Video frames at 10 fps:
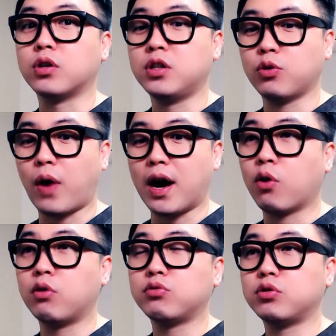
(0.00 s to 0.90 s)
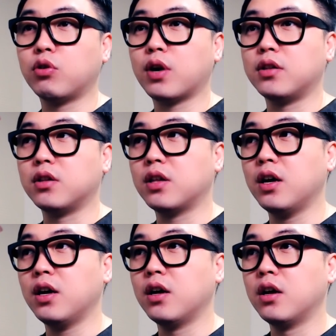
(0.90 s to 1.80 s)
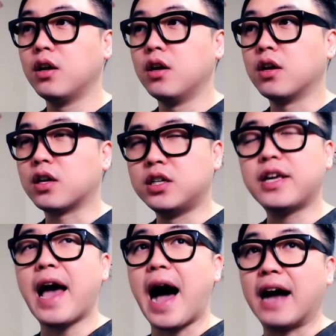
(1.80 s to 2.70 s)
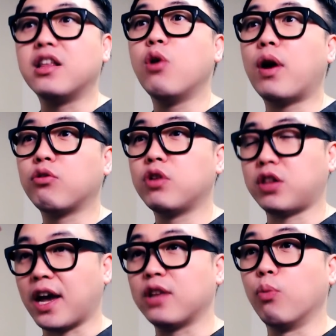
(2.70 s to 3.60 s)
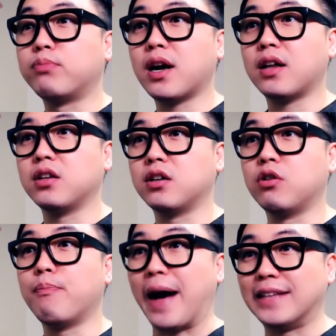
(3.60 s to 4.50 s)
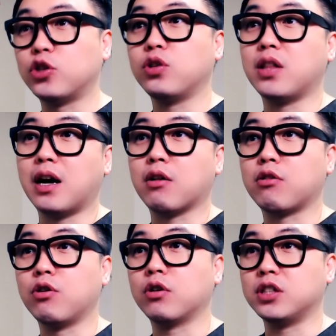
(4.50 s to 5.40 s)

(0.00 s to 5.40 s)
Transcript: 그 과거를 추적을 했는데 그게 아닐 확률이 되게 높다라는 그런 반전이 나왔어요.